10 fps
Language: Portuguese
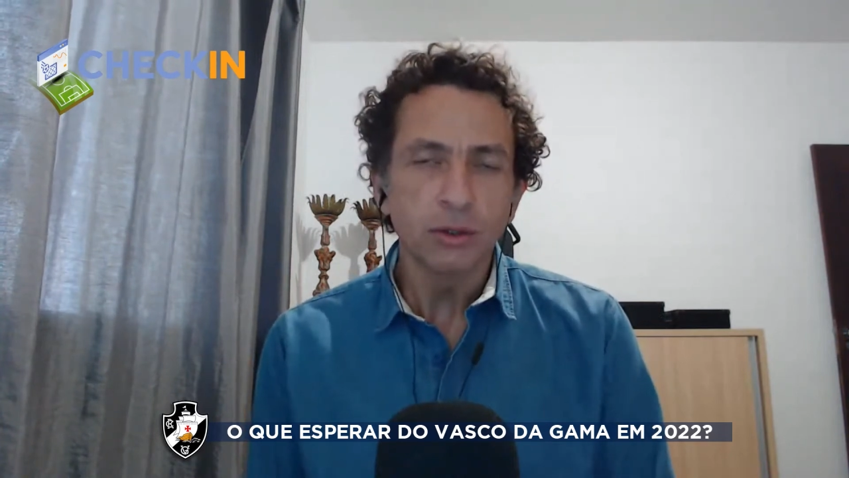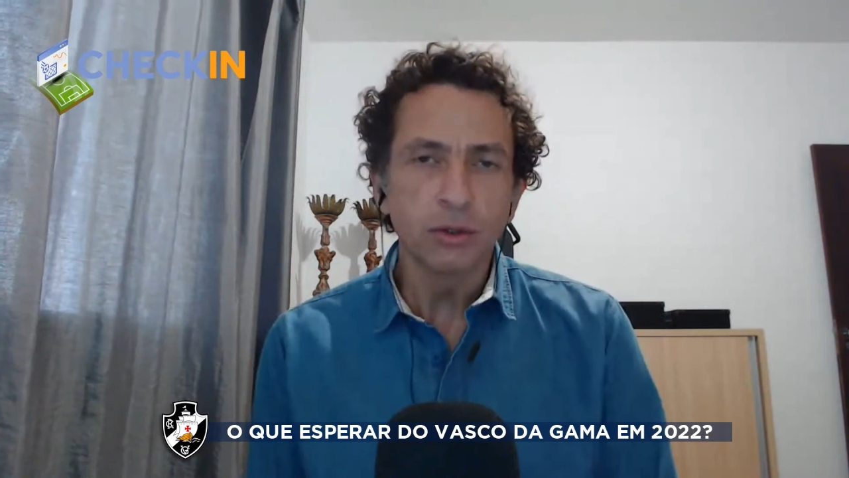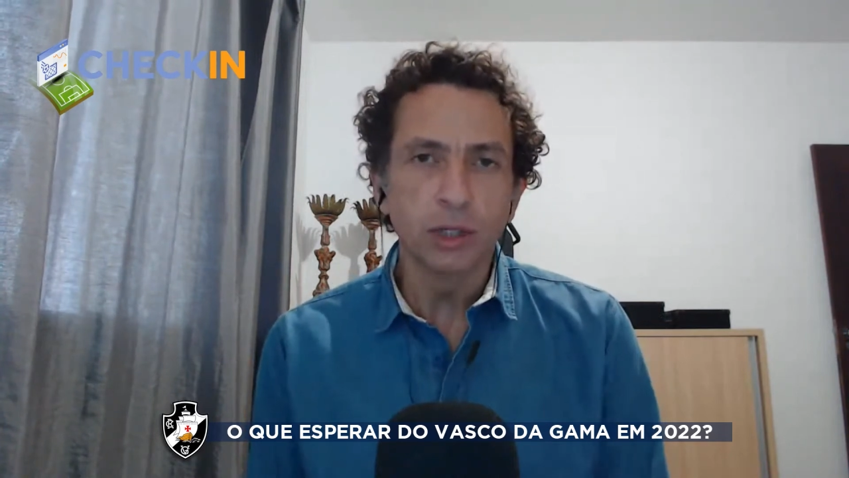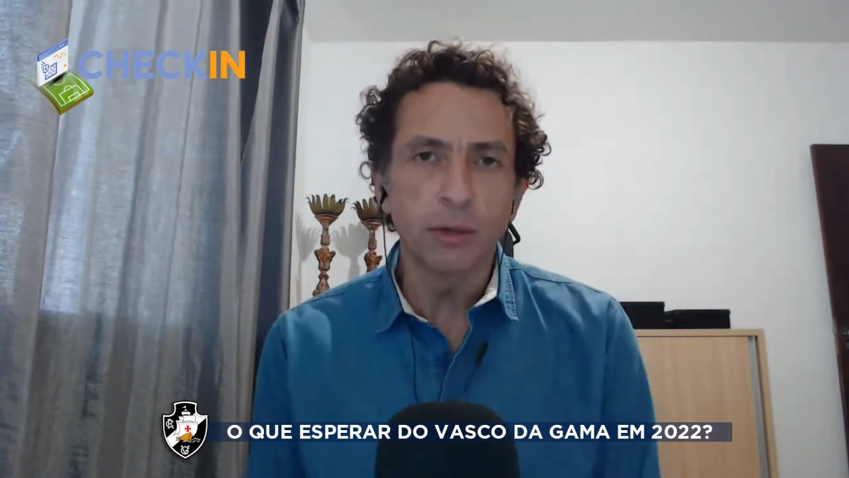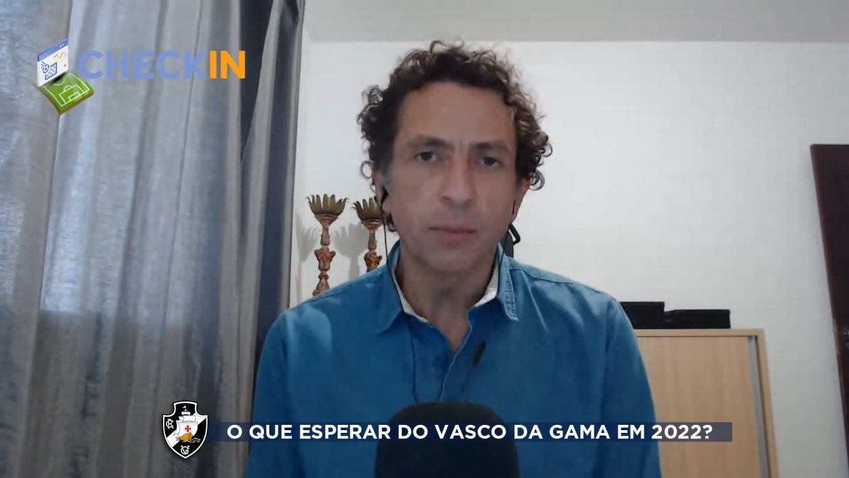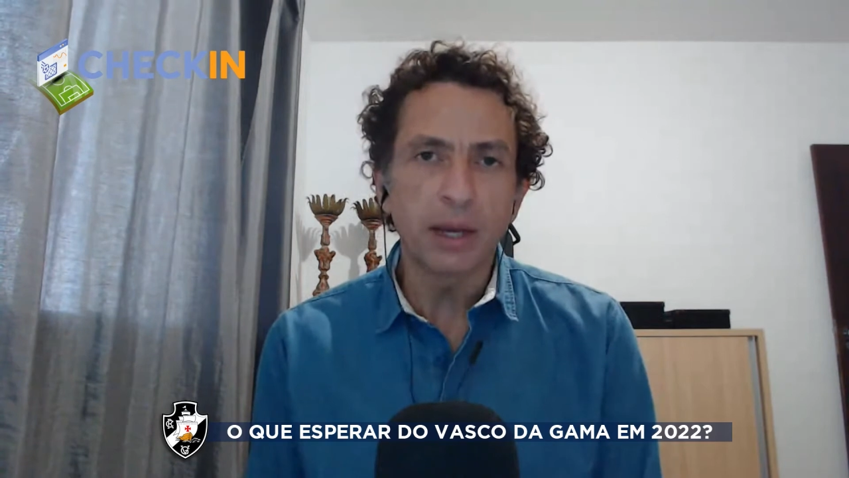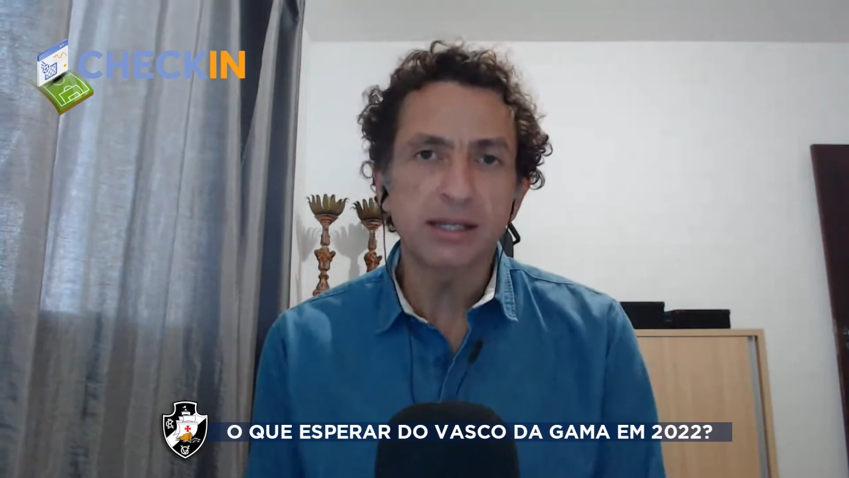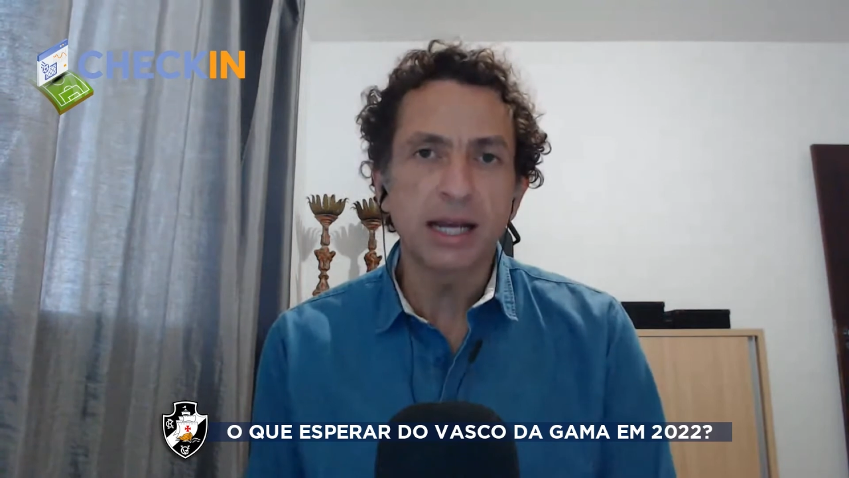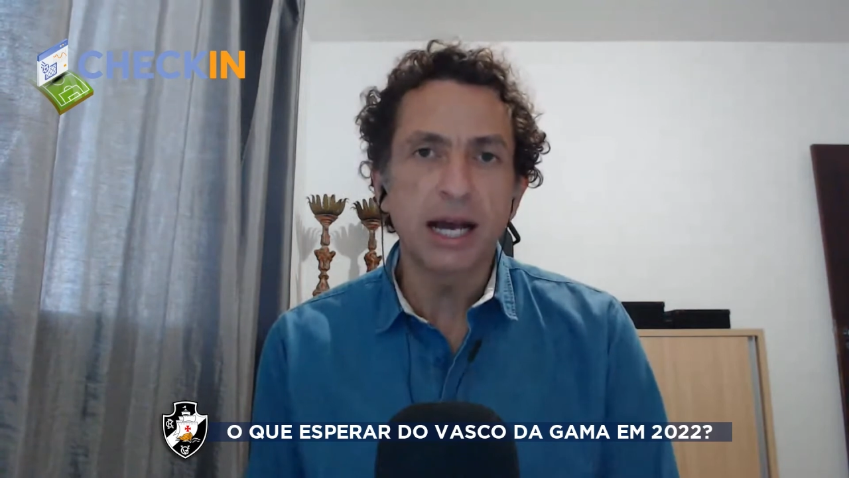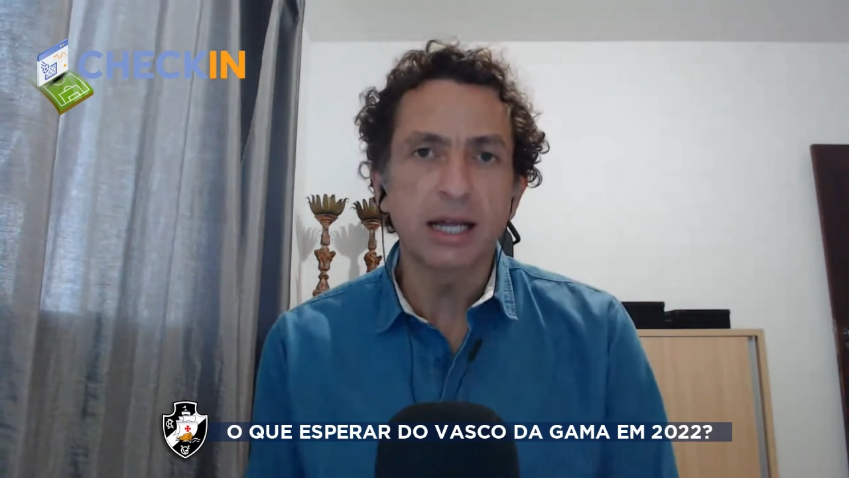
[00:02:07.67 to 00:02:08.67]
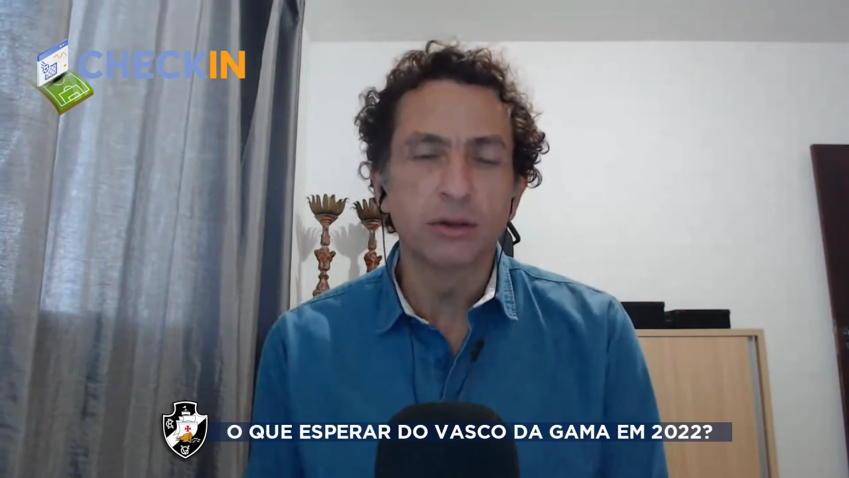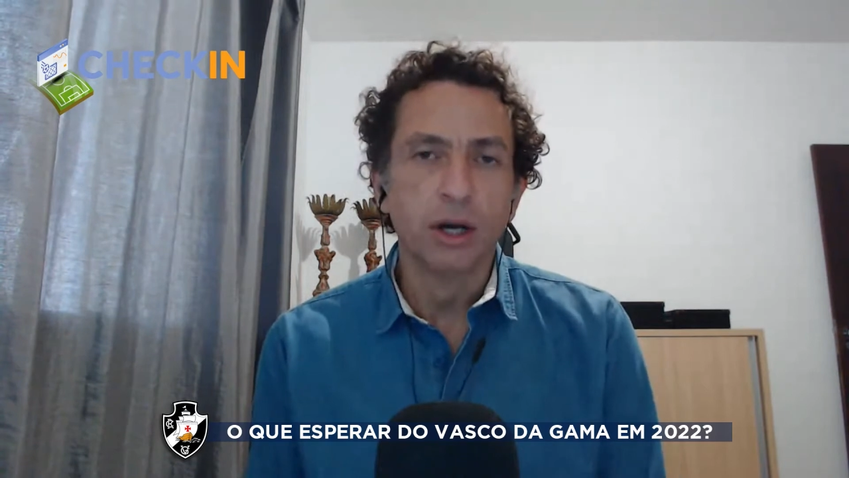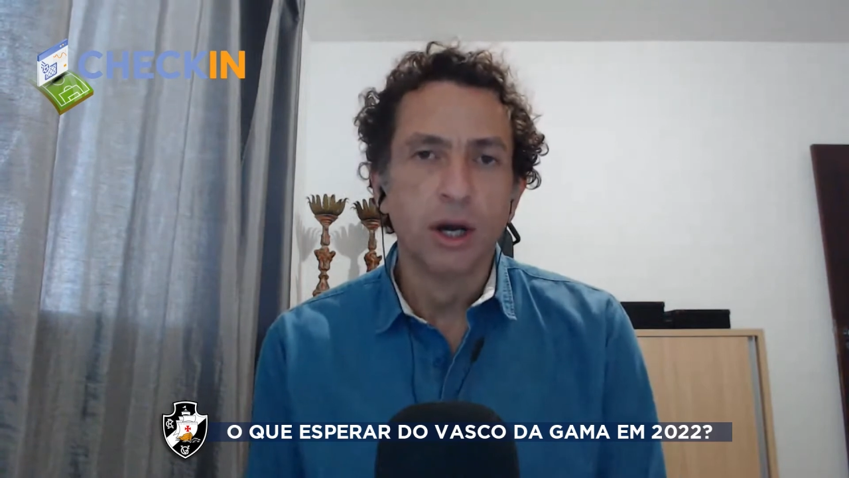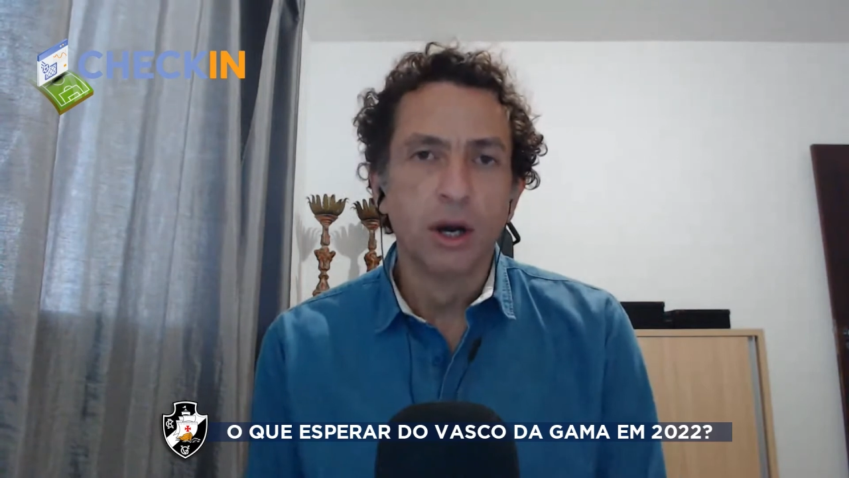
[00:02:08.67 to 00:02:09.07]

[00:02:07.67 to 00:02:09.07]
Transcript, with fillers: no ano passado,